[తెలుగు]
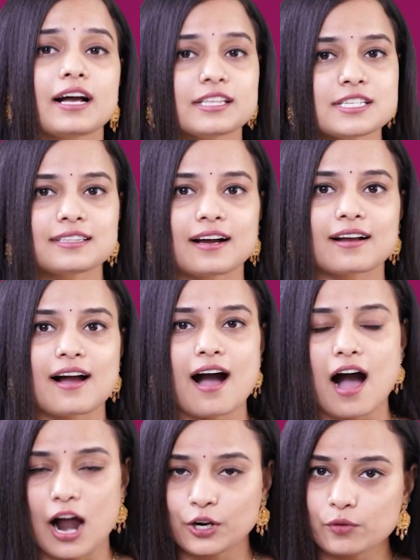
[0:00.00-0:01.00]
ఖచ్చితంగా
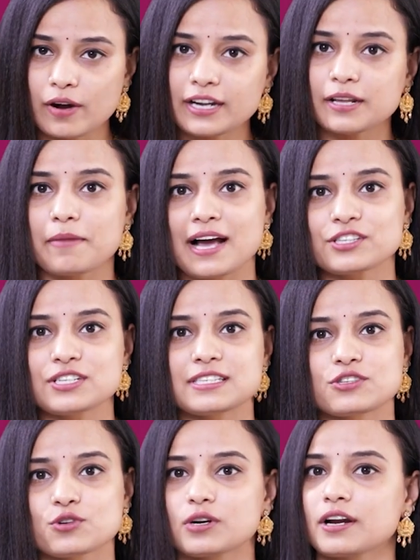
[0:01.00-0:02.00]
అటువంటి
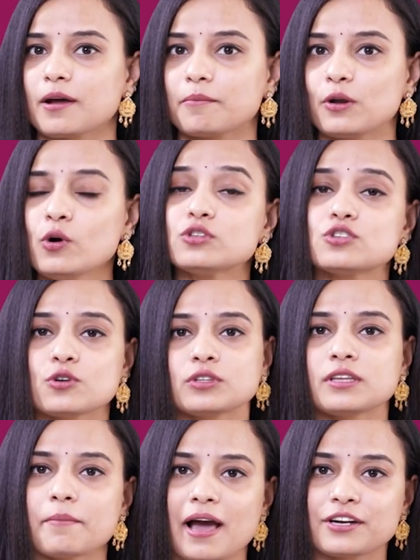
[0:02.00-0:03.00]
మ్యాచెస్ చూడడంలో
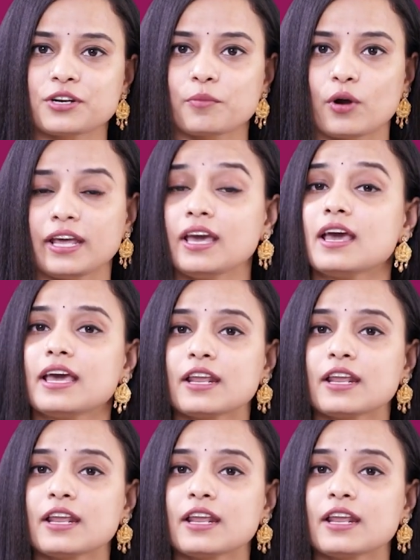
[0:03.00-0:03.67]
జ్యోతి మ్యాట్రిమోని